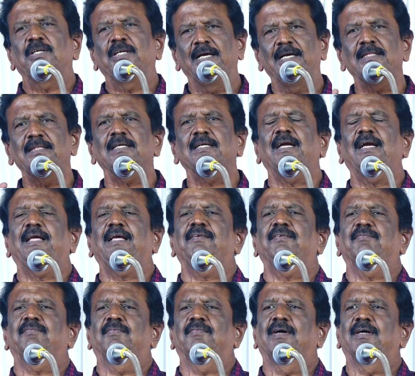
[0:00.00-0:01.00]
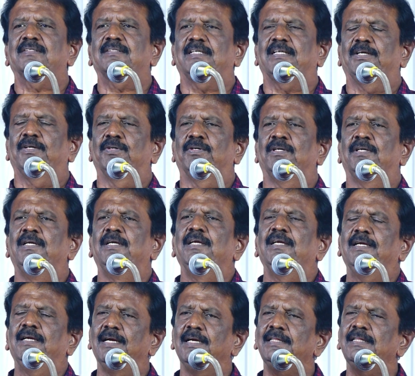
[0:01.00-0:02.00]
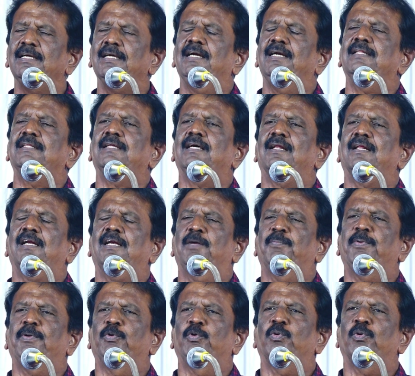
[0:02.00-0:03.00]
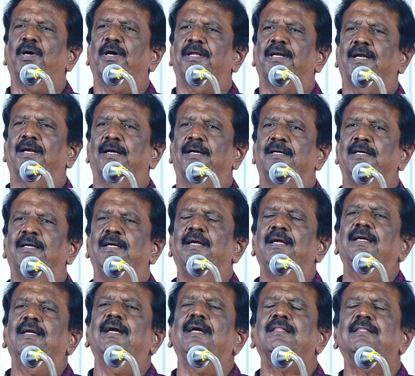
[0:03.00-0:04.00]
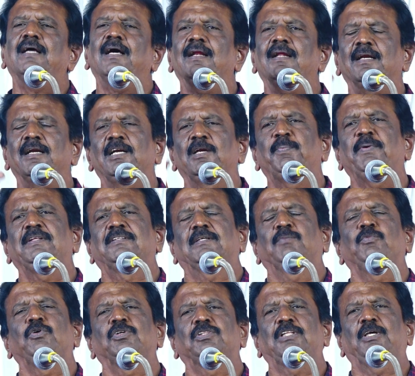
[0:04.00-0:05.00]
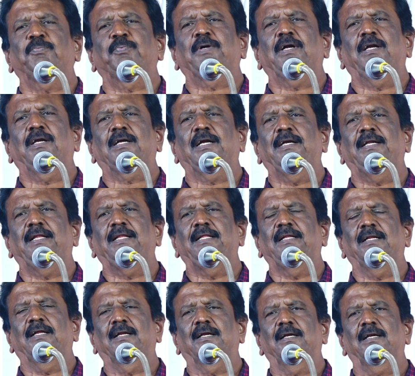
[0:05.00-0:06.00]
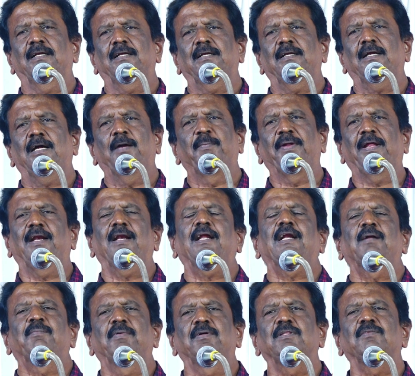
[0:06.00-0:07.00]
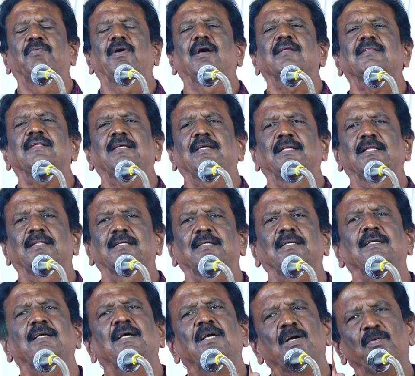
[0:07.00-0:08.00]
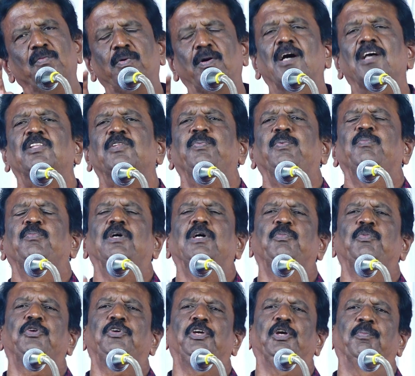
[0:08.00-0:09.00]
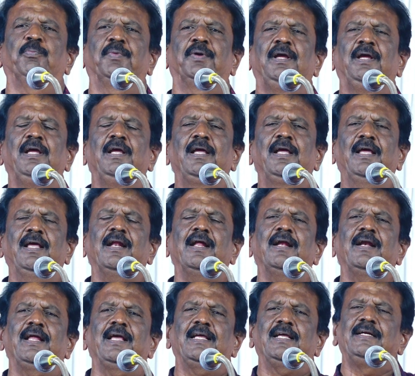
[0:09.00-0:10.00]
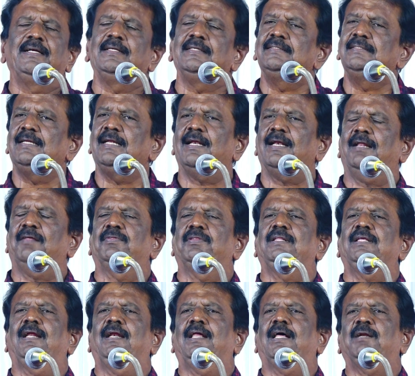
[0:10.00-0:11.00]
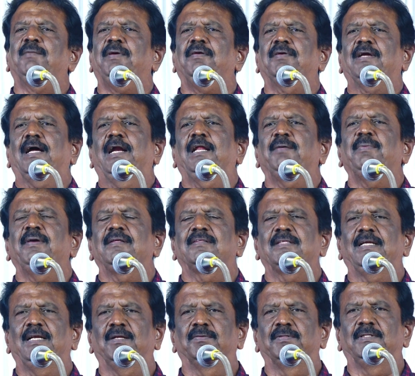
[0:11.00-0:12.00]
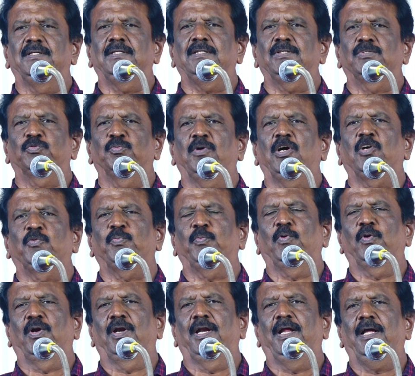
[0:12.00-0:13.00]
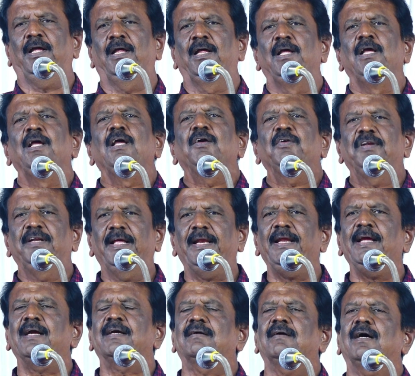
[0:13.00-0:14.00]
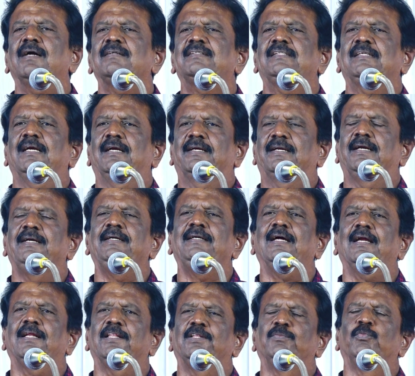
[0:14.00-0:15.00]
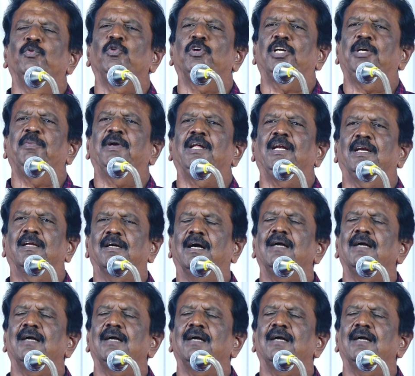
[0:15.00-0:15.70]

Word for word: எழுத்துக்களை வாசிக்கணும் எழுத்து எழுத்தாளர்கள் எப்படி உருவாகிறார்கள் எழுத்தாளர்கள் எப்படி சமூகத்தை க கண்டறிகிறார்கள் அப்படியெல்லாம் நம்ம வந்து வாசிக்கிறதுக்கு வாசிப்பு மிக முக்கியம் ஏன்னா இன்றைக்கி டிஜிட்டலில் வந்து எல்லாருமே அலைபேசியில் வந்து ஸ்மார்ட் ஃபோனில் நிறைய காட்சிகள் ரெண்டு அல்லது மூன்று நிமிடங்கள்